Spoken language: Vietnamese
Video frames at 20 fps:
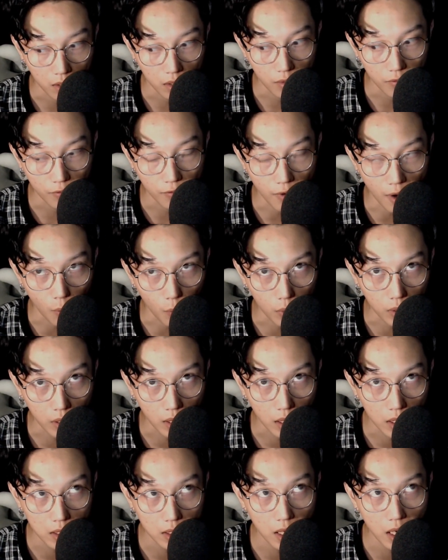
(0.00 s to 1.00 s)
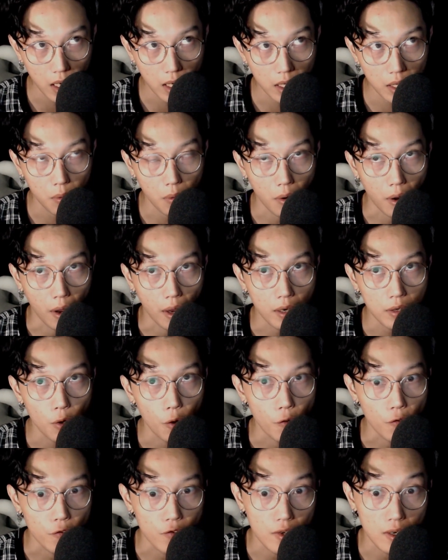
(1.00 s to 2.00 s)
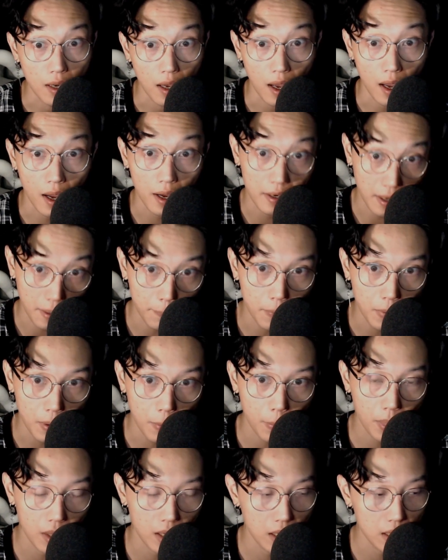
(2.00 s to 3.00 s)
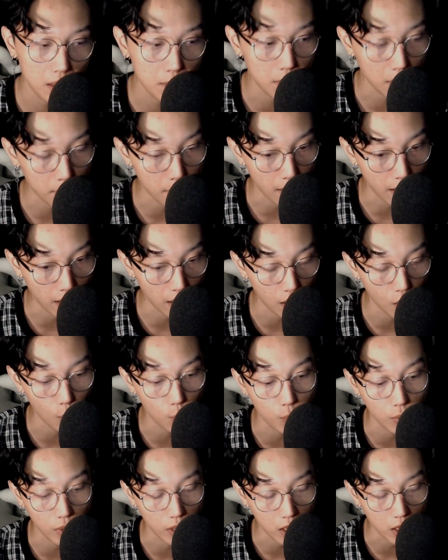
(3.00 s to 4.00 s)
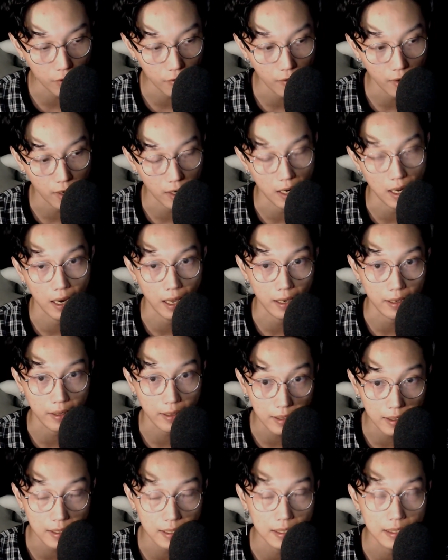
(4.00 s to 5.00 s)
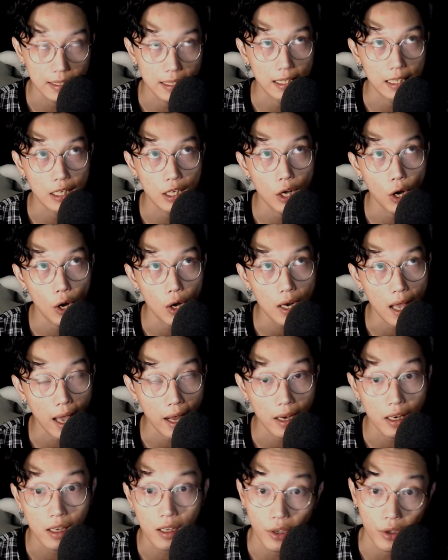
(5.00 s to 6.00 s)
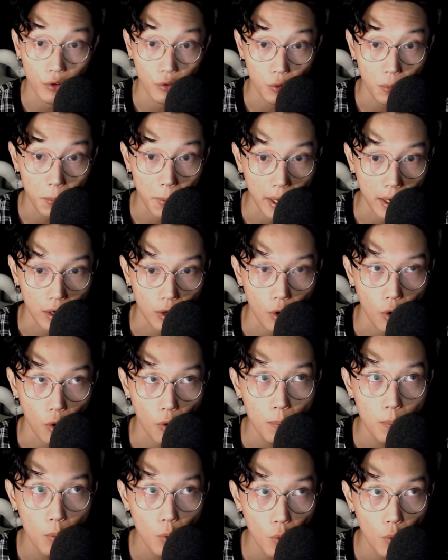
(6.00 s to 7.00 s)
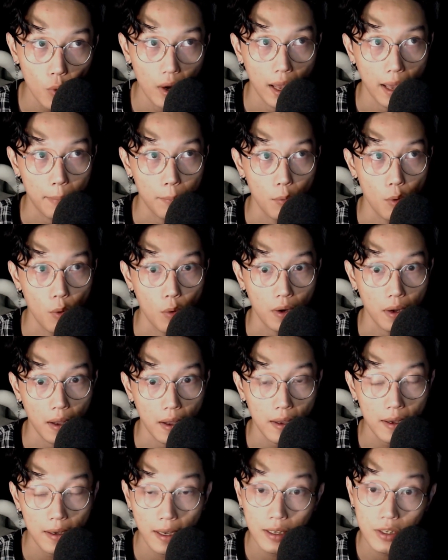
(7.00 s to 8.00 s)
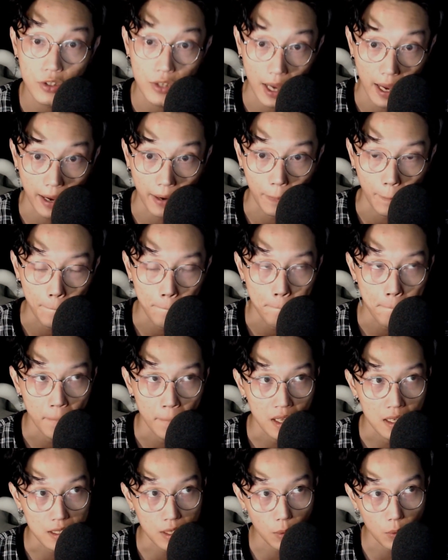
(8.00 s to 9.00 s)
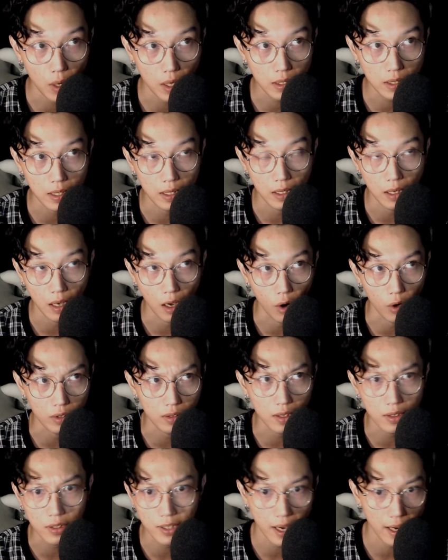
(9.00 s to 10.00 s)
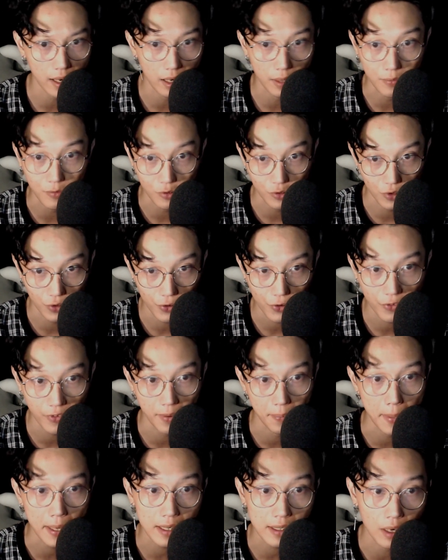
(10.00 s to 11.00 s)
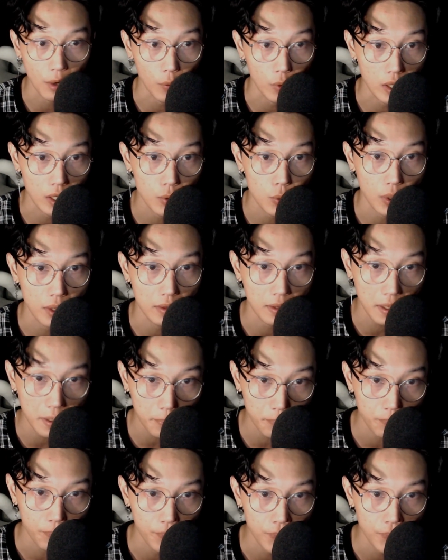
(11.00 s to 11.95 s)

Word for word: Vào cách đây khoảng độ chừng 2 năm á, khi mà bạn Hồng này đi về Đà Lạt chơi, thì khi đó là anh chị của bạn có mua lại một cái khách sạn. Sau đó thì họ tân trang lại một xíu và bắt đầu kinh doanh tiếp.